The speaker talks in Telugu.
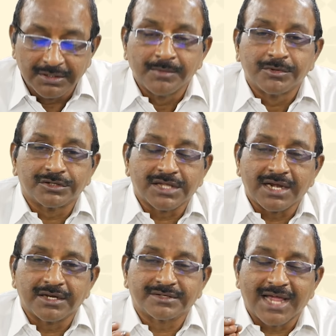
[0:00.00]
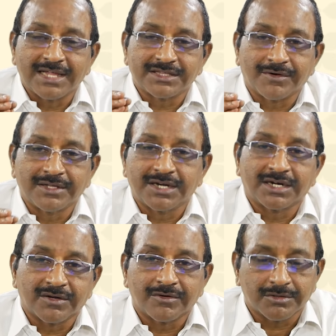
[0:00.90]
ఎనిమిదో తారీఖు సాయంత్రం ఐదు
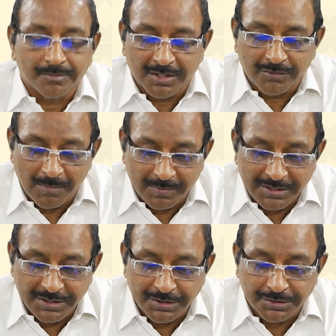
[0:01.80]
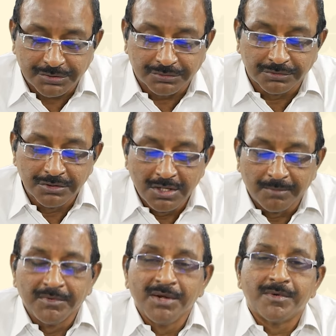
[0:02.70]
గంటల వరకు మనం అప్లై చేయొచ్చు
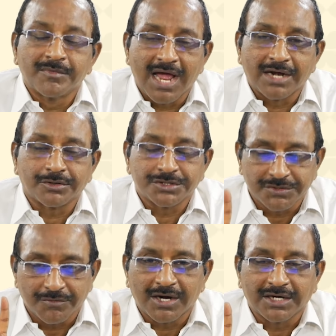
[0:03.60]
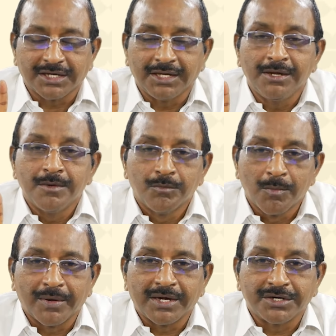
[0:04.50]
మినిమం లాట్ వచ్చి ఒకటి
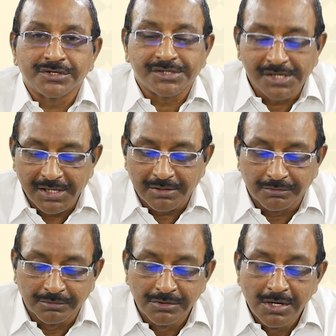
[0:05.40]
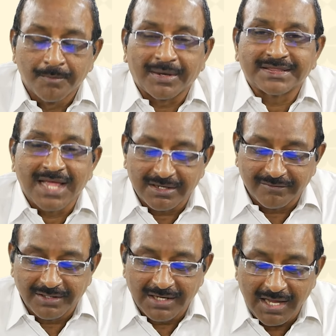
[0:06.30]
ముప్పై రెండు షేర్లు
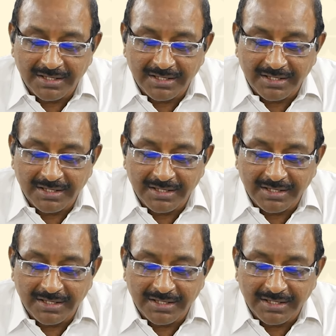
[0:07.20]
పద్నాలుగు వేల